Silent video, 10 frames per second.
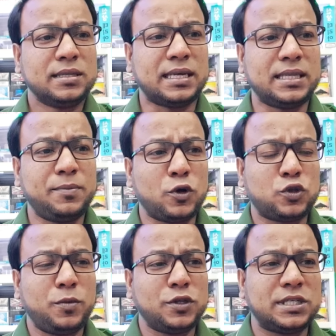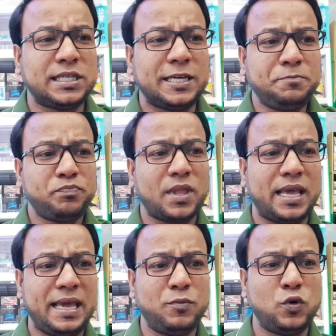তাদের বক্তব্য হচ্ছে যে
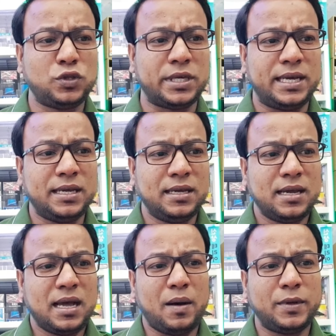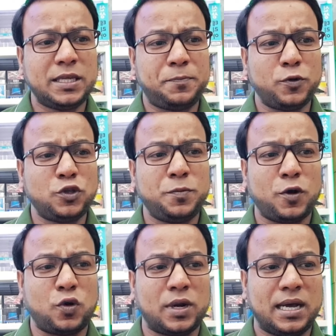এই মুহূর্তে আমাদের
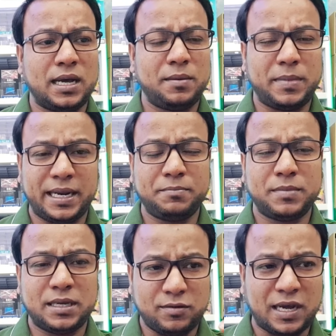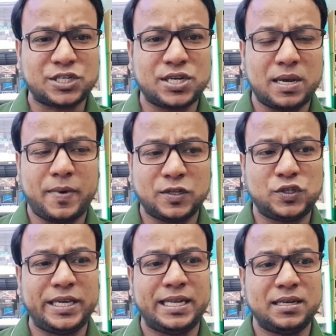প্রতিপক্ষরা মানে রাশা বা
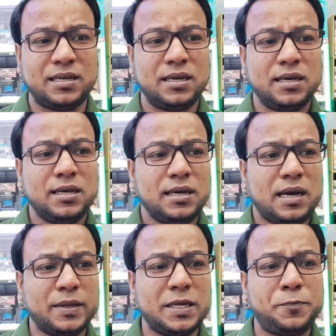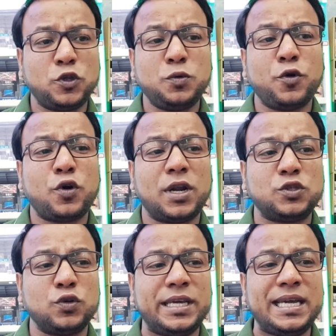চীন আমাদের প্রতিপক্ষরা
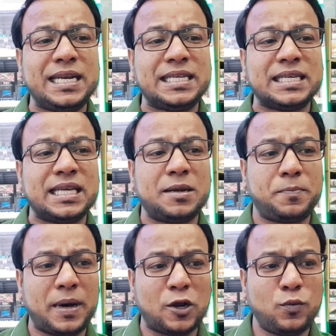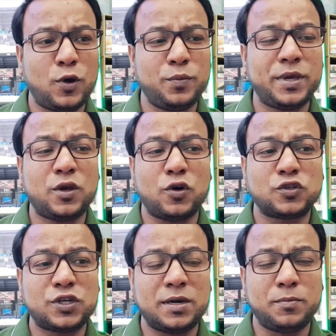যদি নিজেদের পারমাণবিক
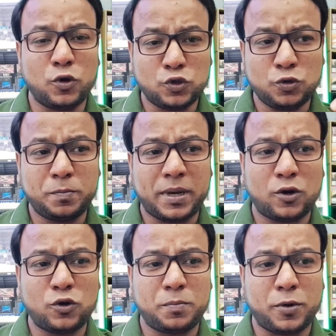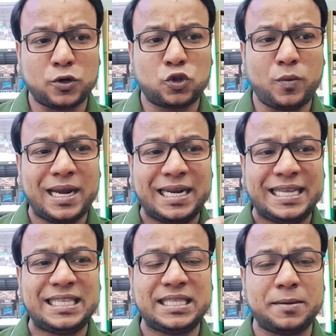অস্ত্রের মজুদ বাড়ানোর বর্তমান
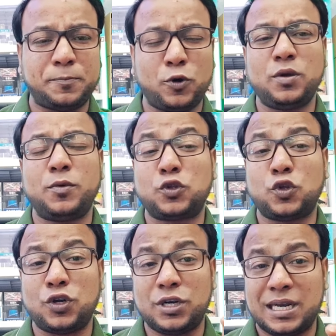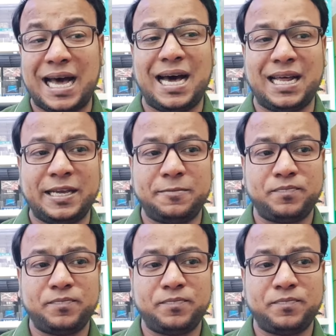নীতিতে পরিবর্তন না আনে